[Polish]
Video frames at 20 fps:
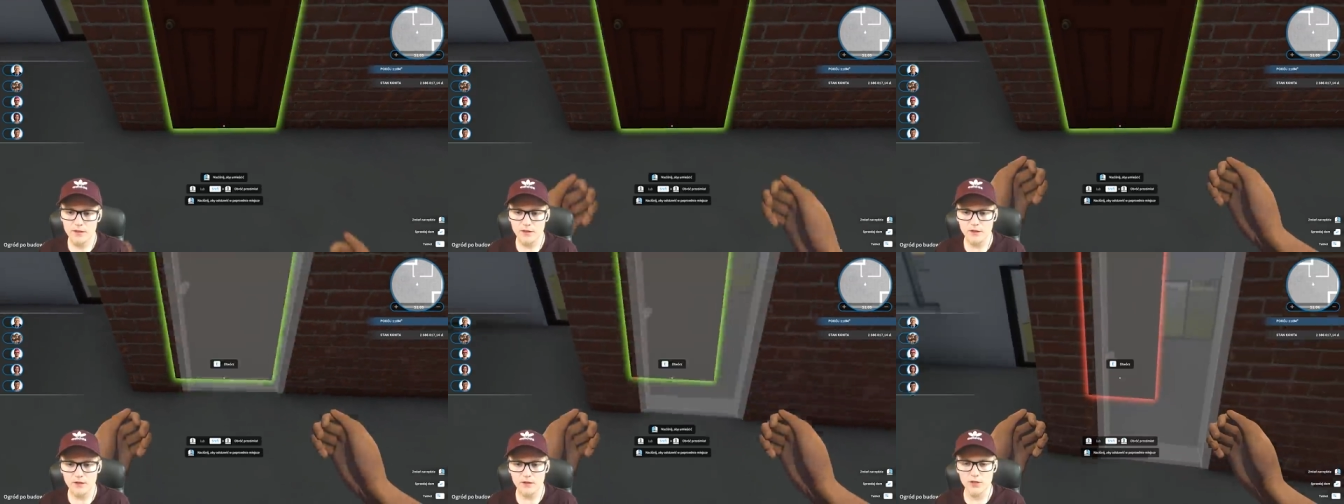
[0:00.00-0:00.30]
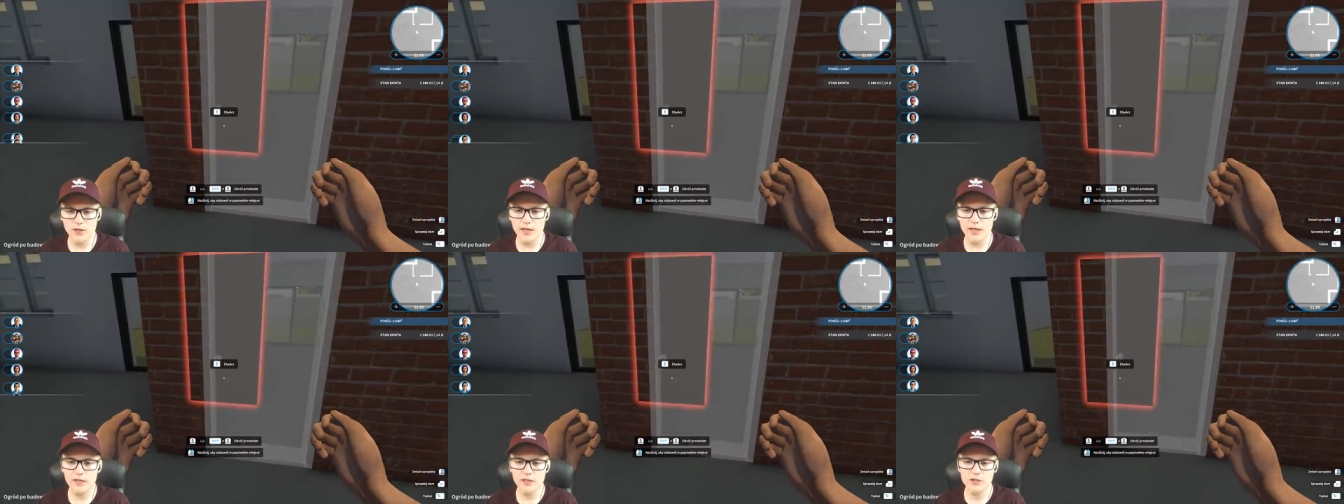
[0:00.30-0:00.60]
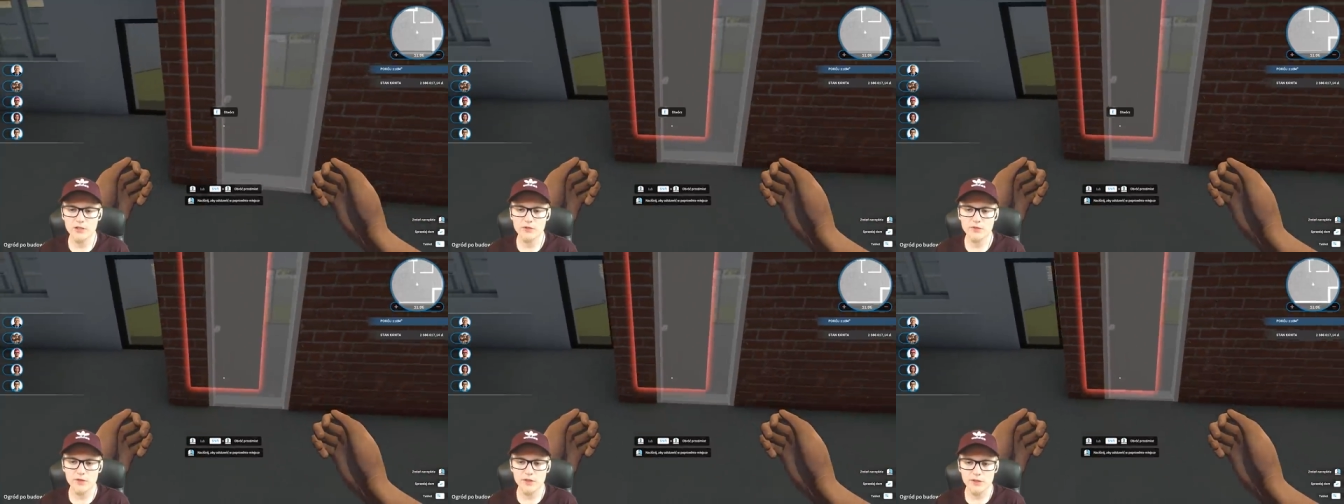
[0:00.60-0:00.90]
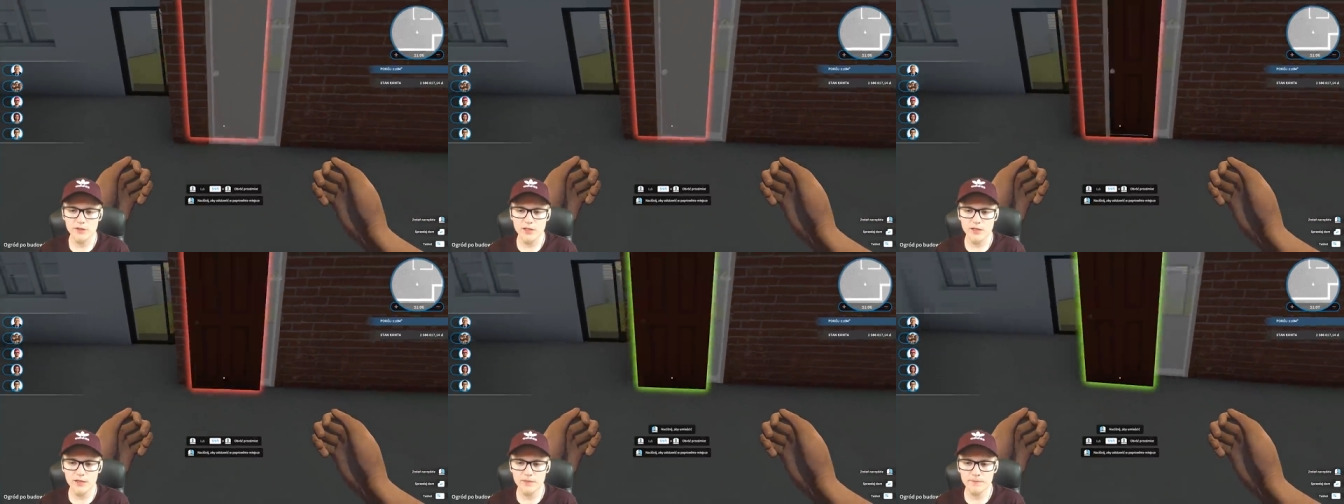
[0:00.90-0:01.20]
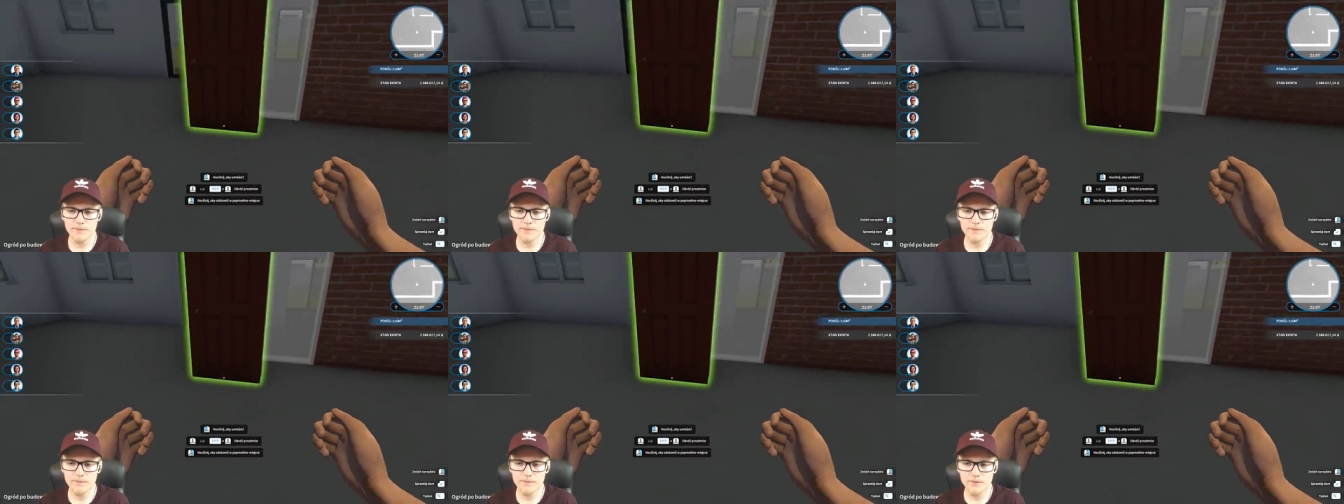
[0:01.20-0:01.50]
Okej, okay, świetnie.
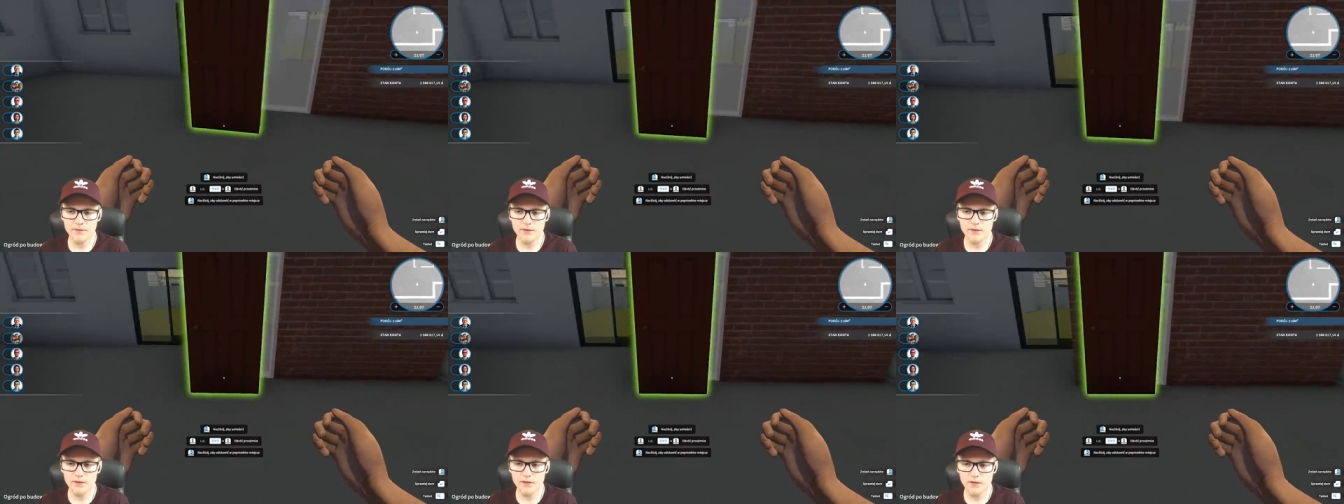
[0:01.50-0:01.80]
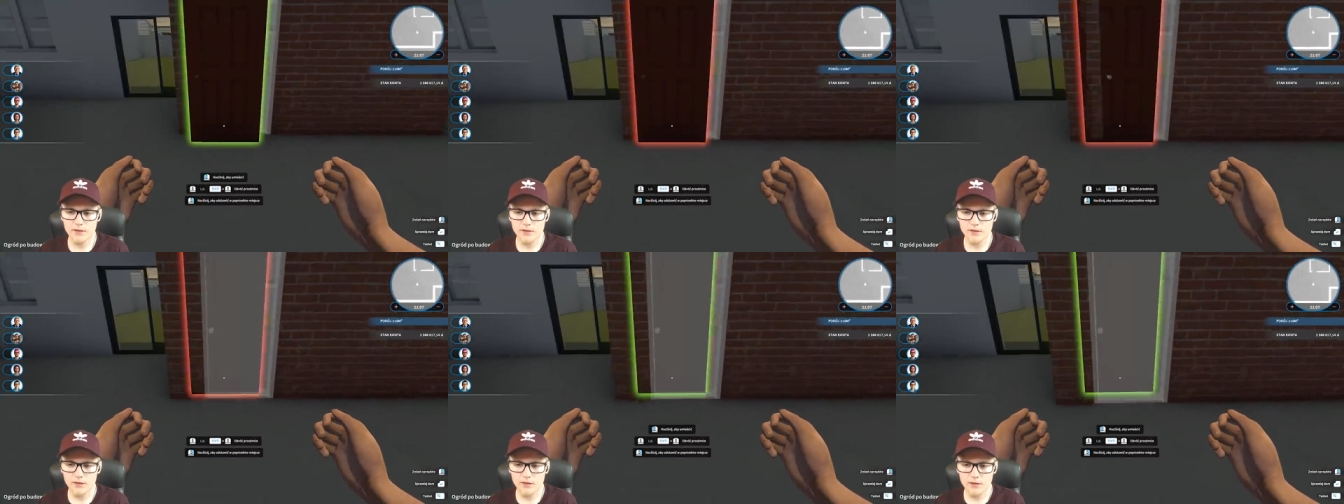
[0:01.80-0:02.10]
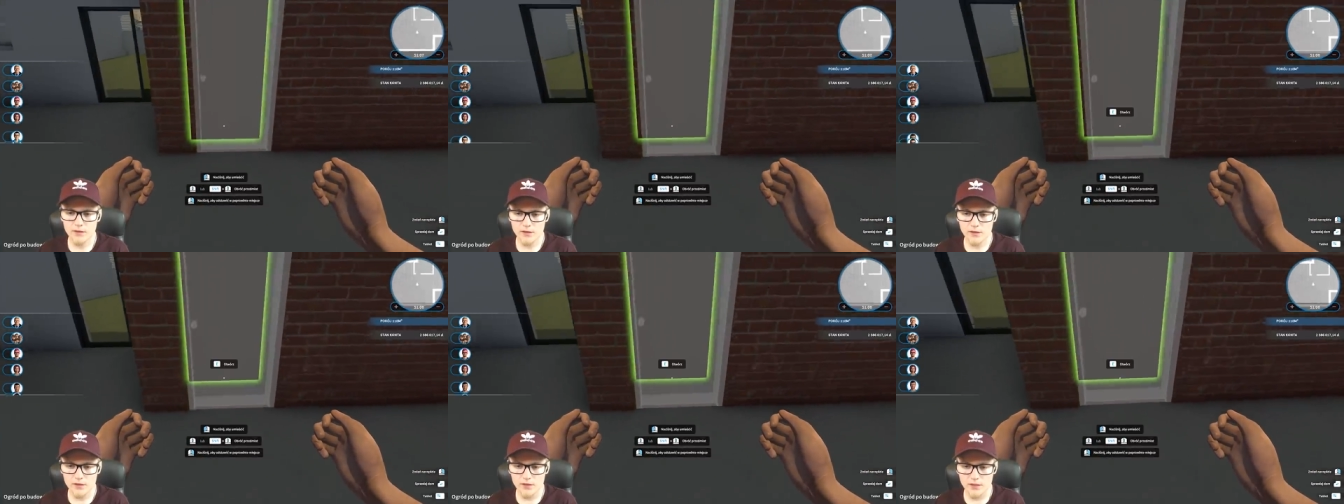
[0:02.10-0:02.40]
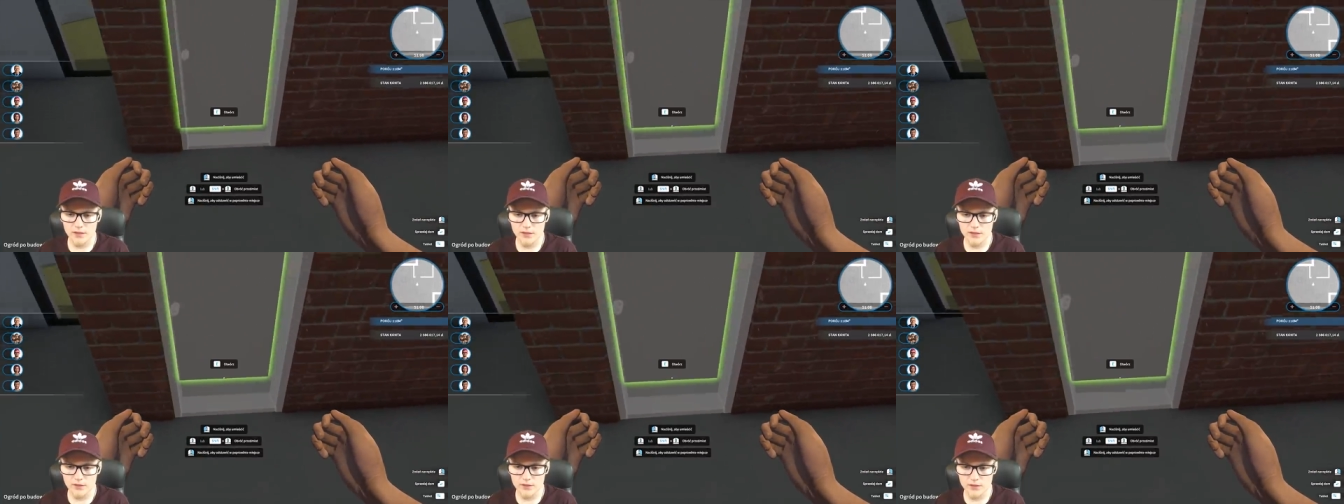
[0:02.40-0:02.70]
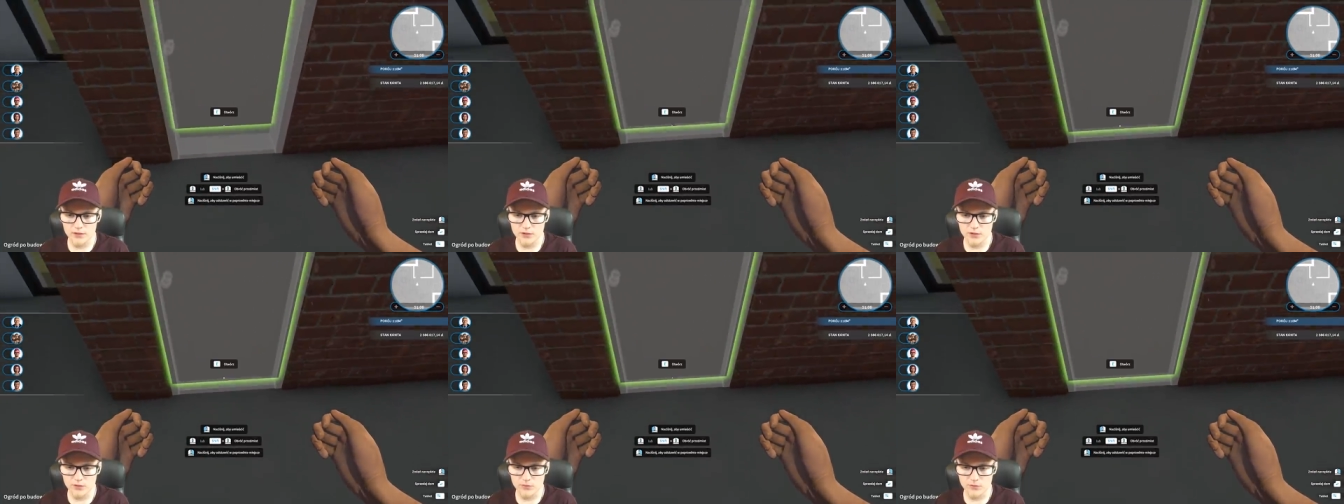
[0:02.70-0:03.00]
A
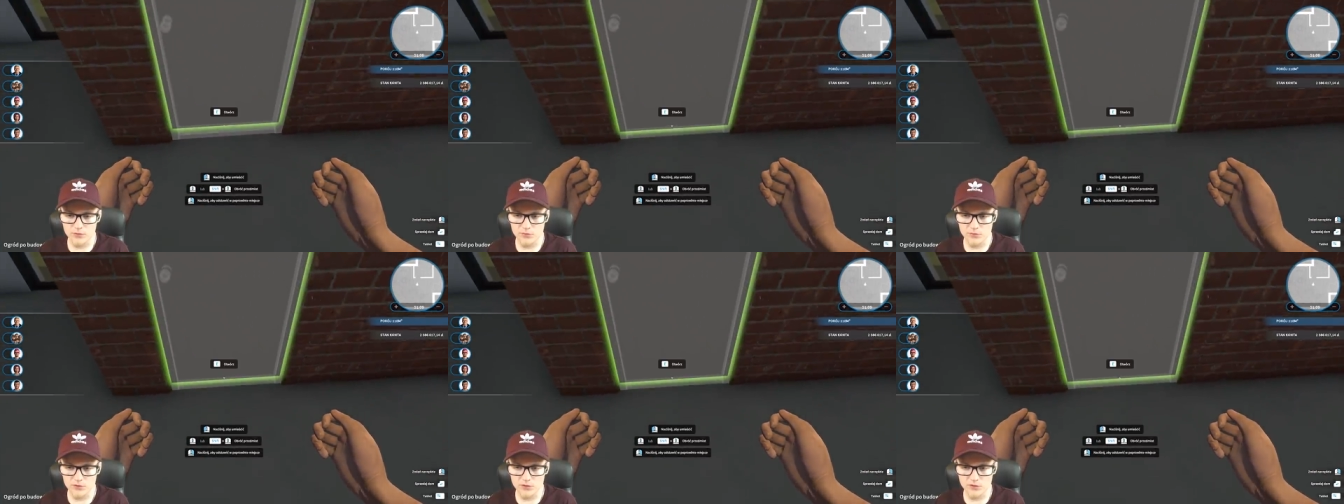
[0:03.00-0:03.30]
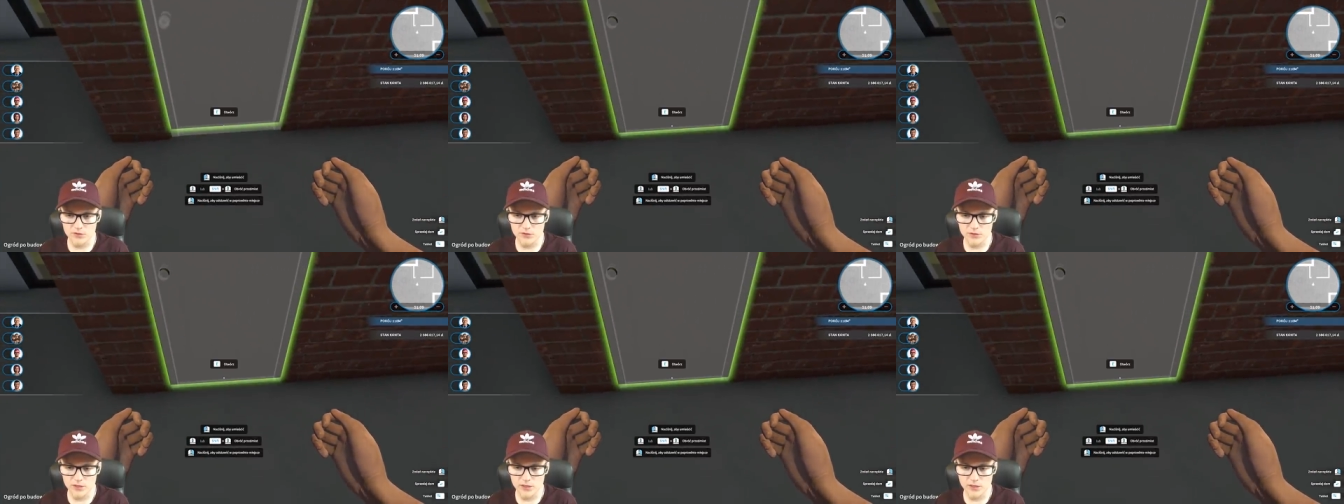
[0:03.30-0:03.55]
dlaczego myśmy